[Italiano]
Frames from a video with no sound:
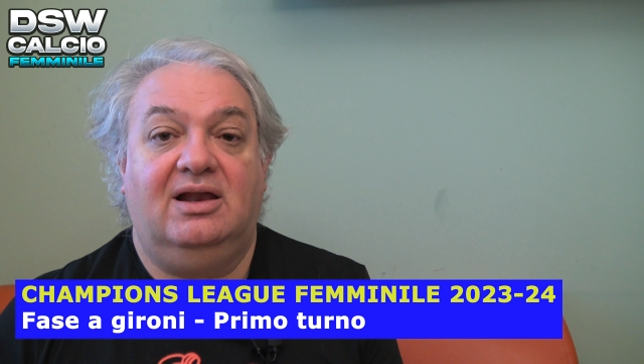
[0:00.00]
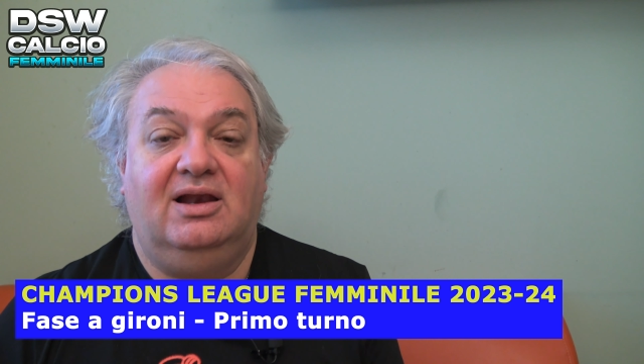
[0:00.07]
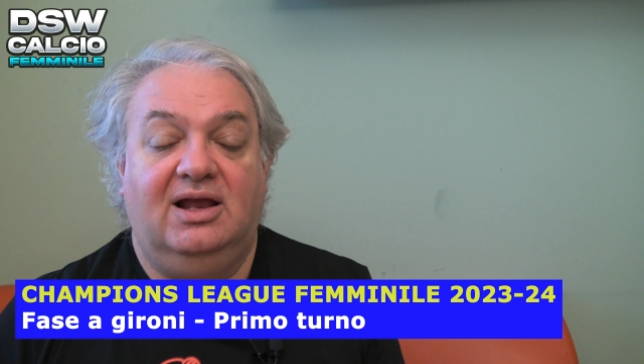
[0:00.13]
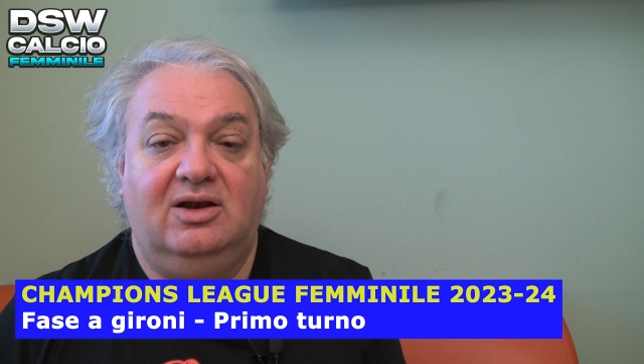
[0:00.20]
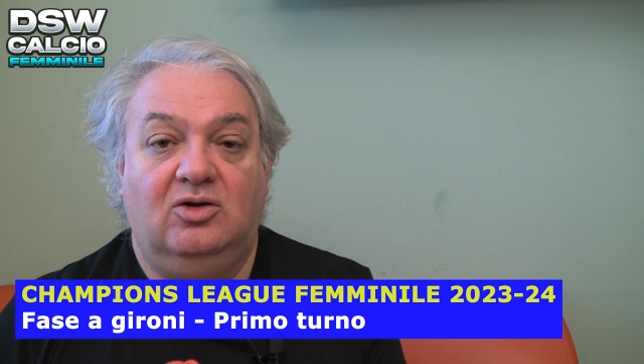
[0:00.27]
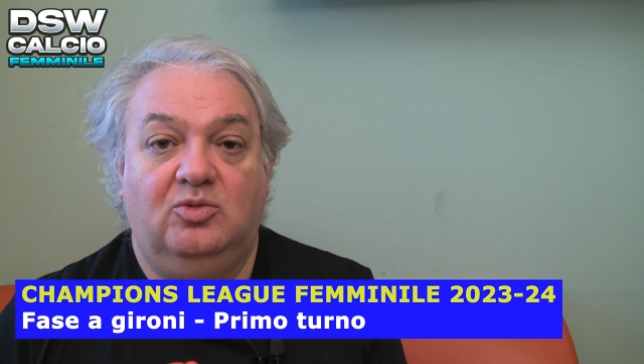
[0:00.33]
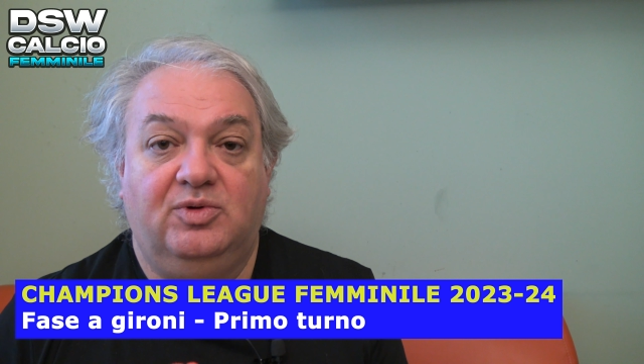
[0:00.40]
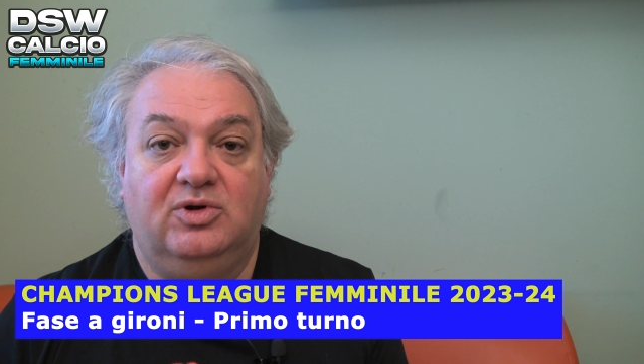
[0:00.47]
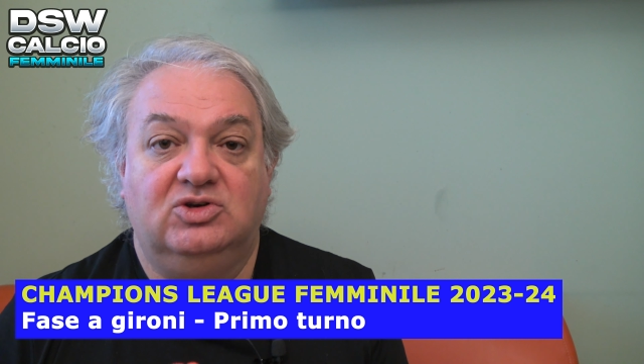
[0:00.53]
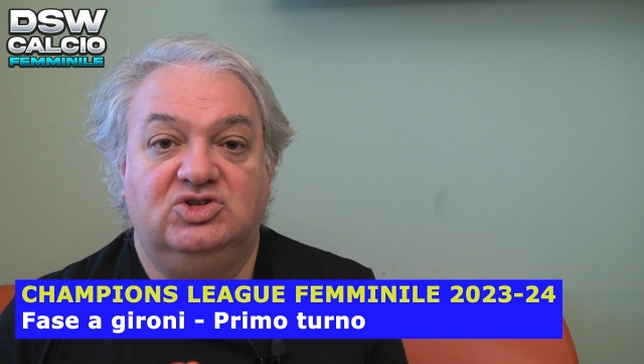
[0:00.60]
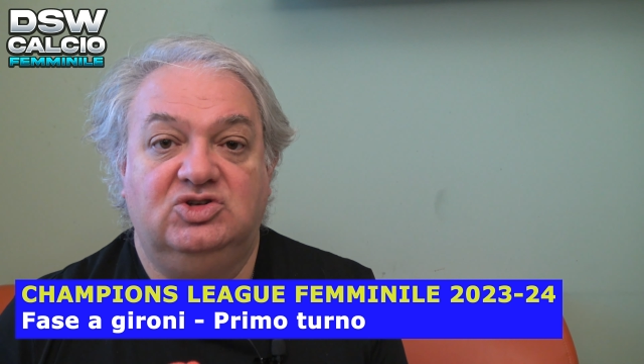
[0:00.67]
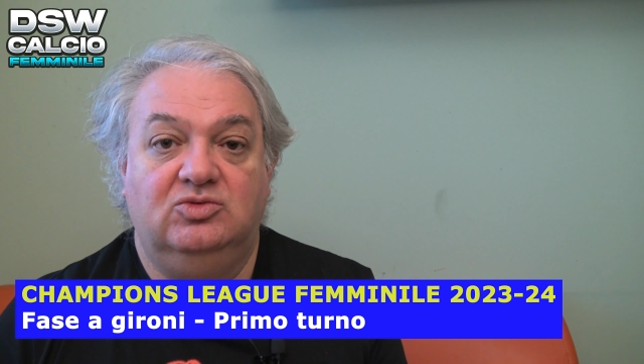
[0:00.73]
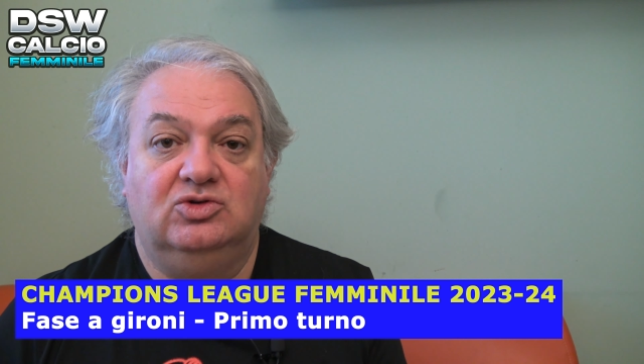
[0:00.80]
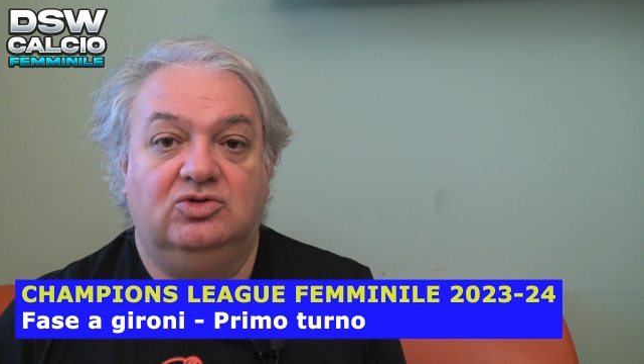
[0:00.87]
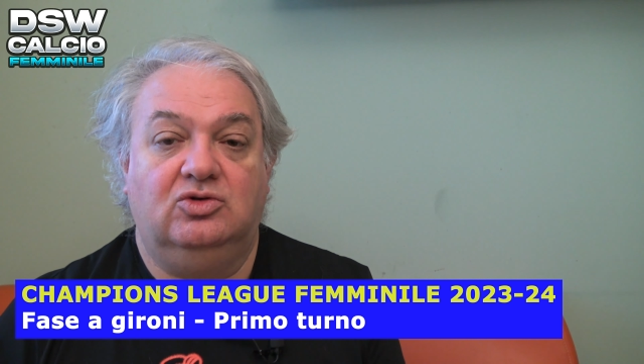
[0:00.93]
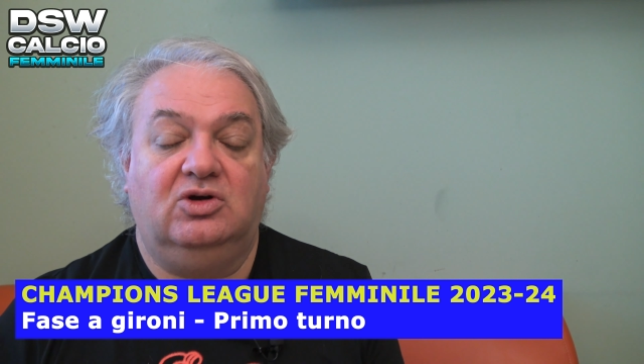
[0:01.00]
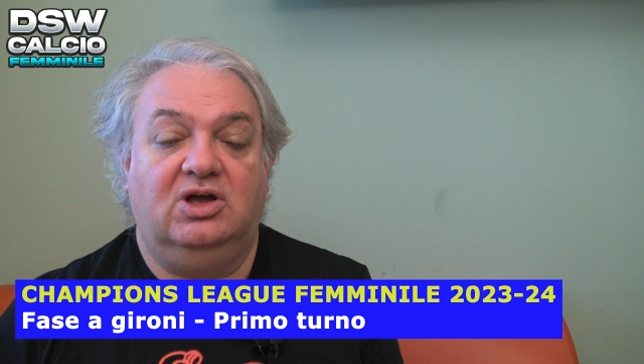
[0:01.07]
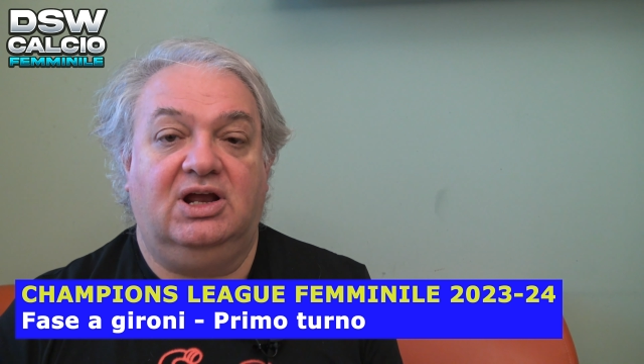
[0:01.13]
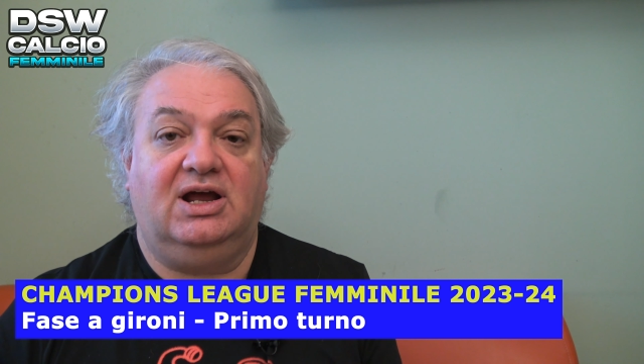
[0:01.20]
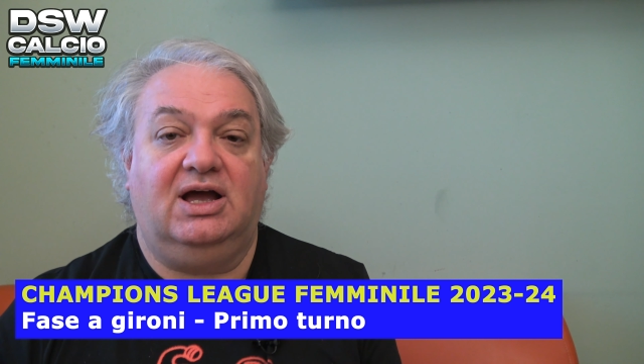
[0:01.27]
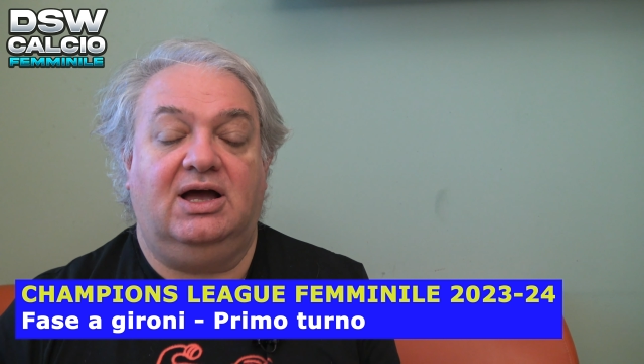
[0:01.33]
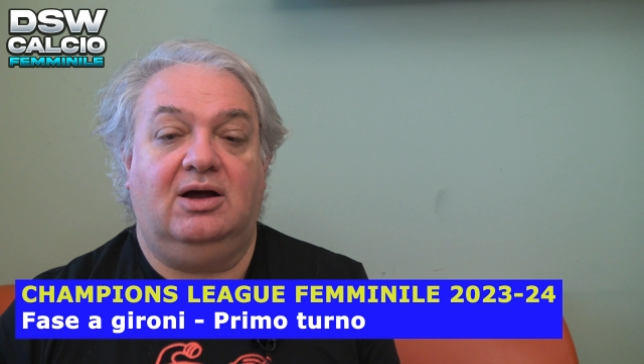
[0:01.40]
l'anno prossimo
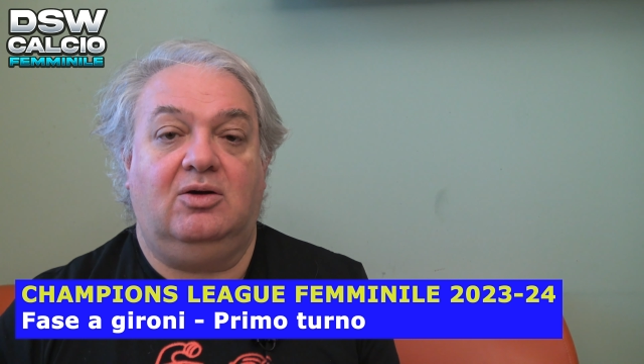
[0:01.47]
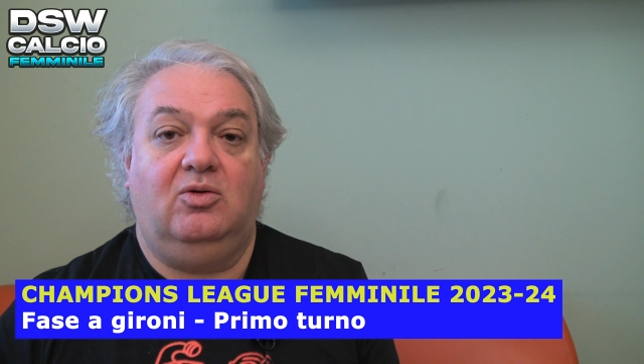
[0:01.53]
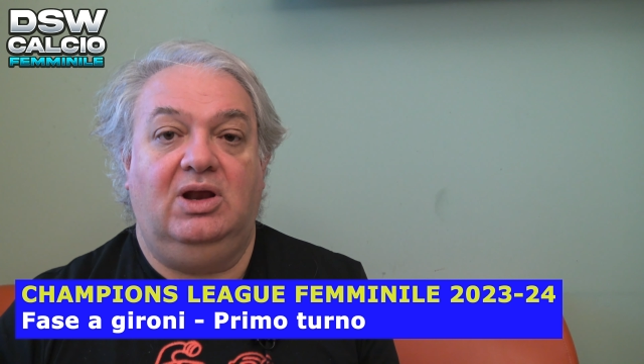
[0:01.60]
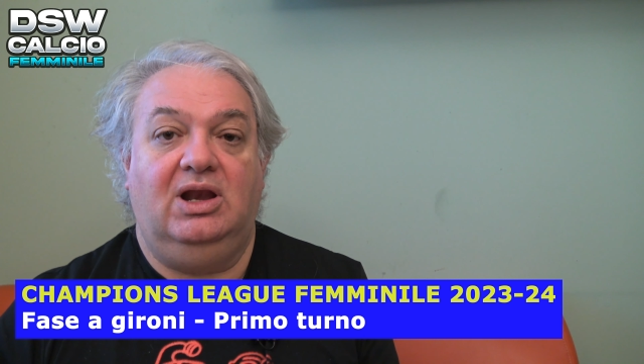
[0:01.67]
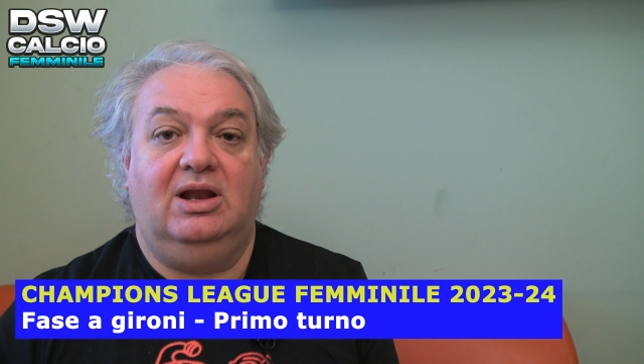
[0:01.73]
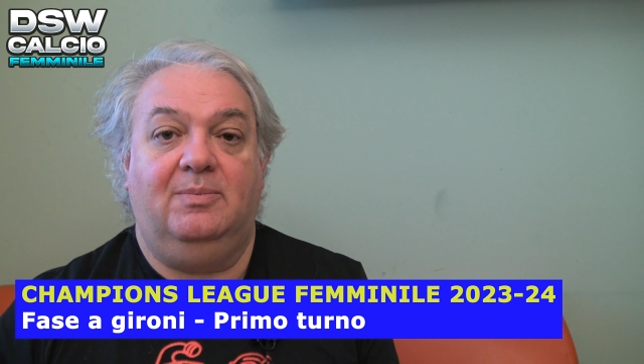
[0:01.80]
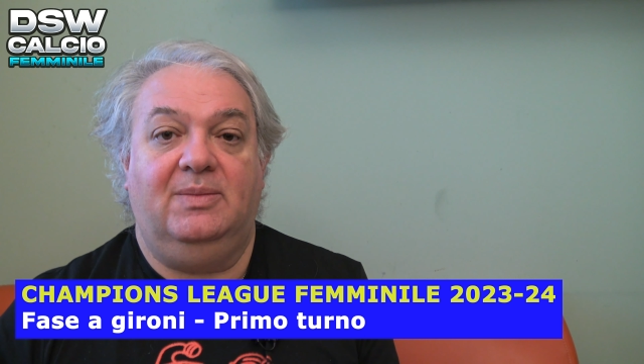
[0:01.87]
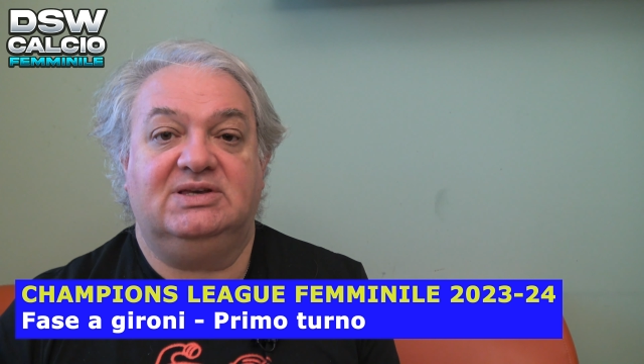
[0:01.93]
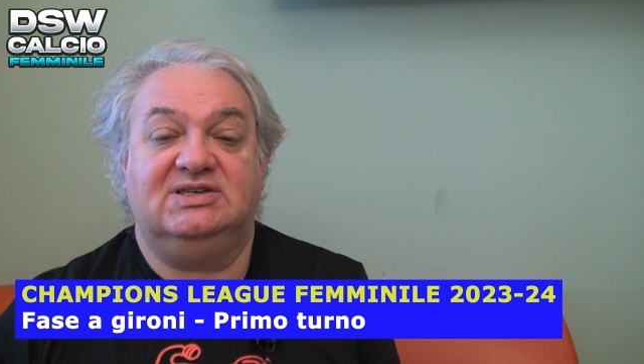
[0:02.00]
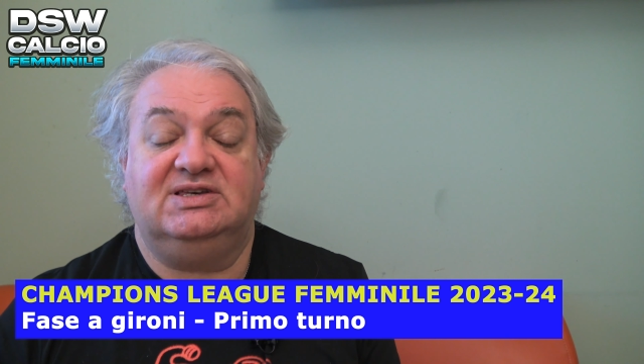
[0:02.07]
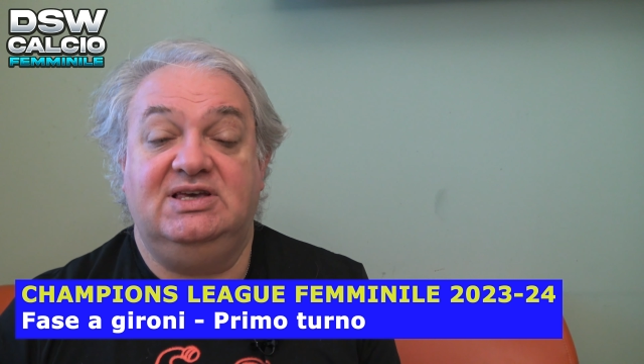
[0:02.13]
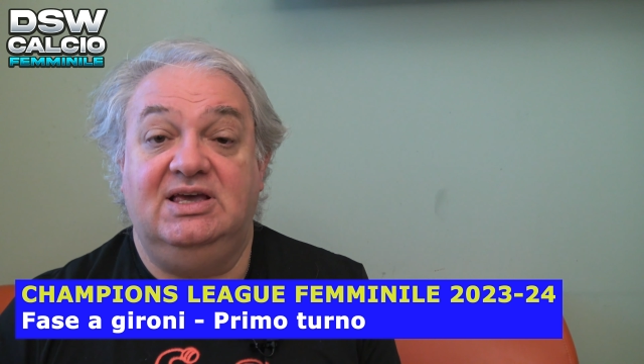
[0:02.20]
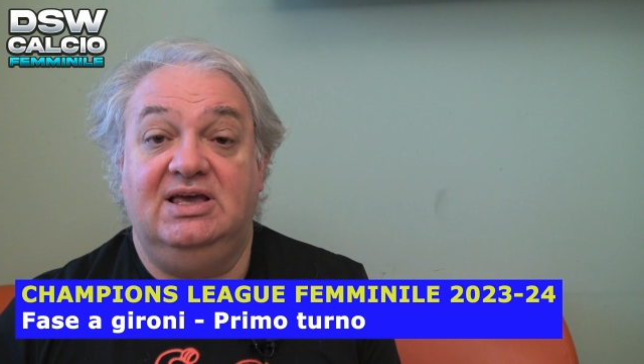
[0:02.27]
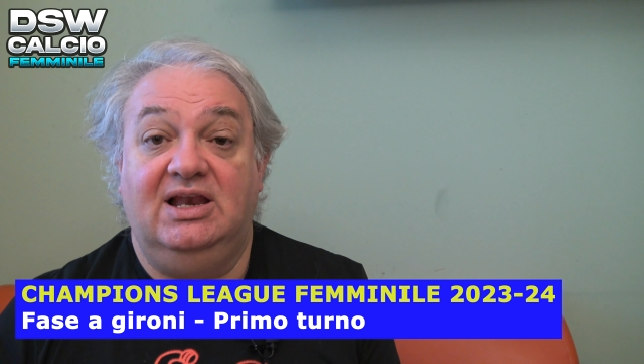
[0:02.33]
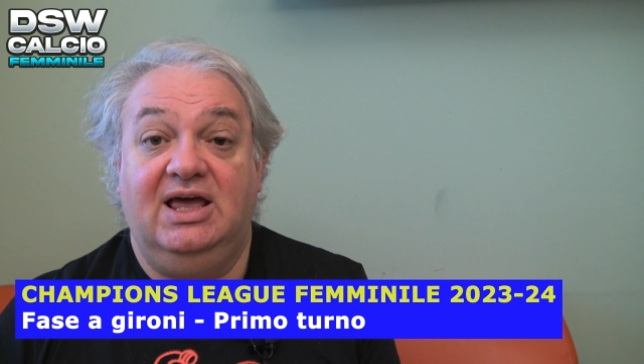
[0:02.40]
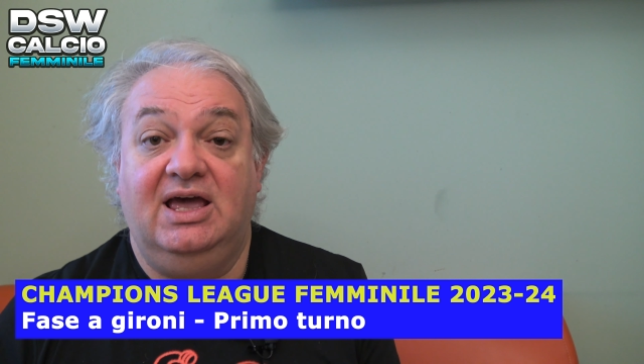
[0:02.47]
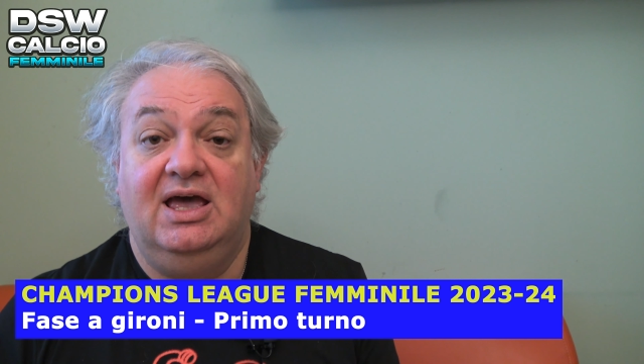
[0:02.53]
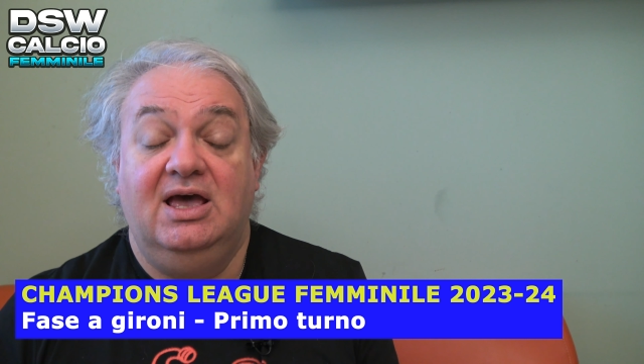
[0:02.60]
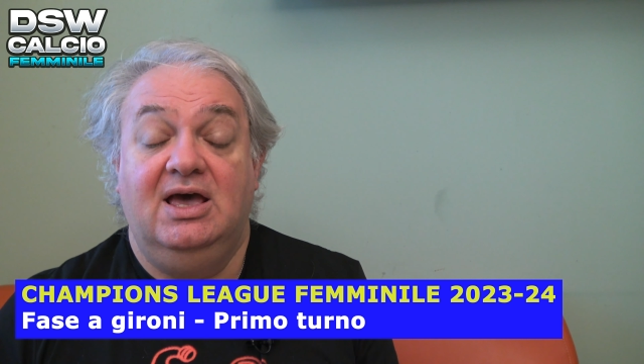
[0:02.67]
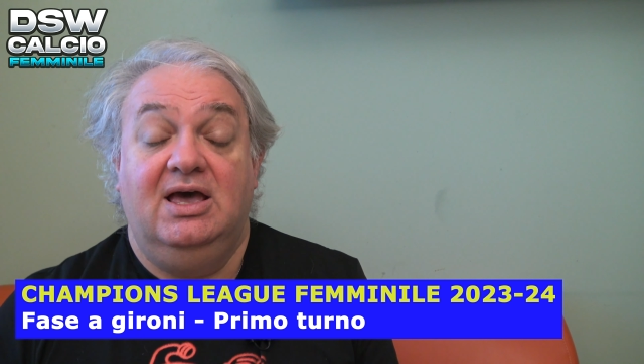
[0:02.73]
toccherà a quella maschile